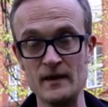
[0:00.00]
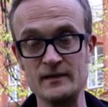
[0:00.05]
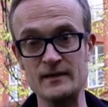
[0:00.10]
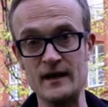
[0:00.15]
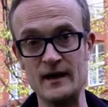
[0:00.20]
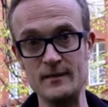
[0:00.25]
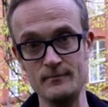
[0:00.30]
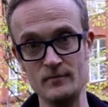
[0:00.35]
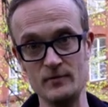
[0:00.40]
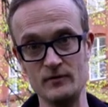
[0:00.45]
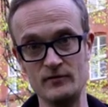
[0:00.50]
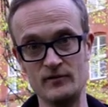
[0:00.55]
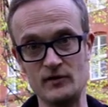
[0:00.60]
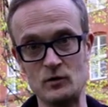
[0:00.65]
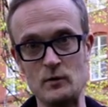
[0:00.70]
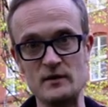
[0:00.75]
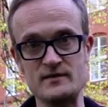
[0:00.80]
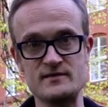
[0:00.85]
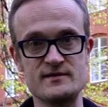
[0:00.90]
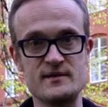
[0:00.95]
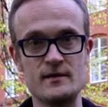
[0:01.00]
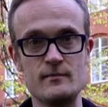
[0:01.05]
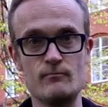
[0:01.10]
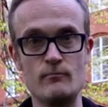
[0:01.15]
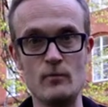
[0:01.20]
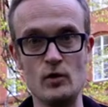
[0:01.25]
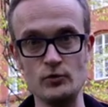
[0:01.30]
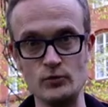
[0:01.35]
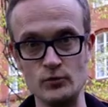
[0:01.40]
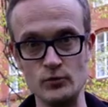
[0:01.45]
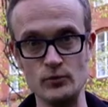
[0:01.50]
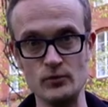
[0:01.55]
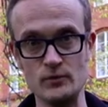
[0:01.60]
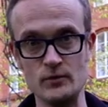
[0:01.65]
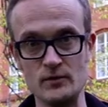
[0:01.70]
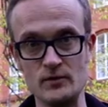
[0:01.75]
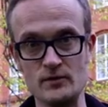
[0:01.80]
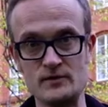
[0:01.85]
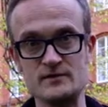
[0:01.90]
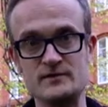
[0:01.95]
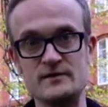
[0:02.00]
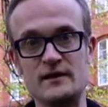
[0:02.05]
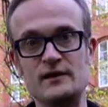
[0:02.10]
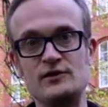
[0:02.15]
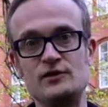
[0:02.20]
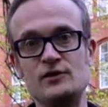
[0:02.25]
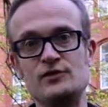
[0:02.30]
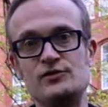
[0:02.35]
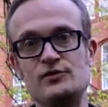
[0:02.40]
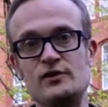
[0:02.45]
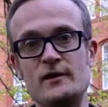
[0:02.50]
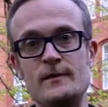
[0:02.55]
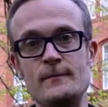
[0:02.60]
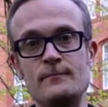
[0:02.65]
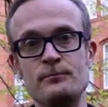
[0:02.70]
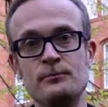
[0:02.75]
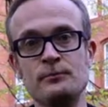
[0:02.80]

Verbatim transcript: Tam w zakładce menu znajdziecie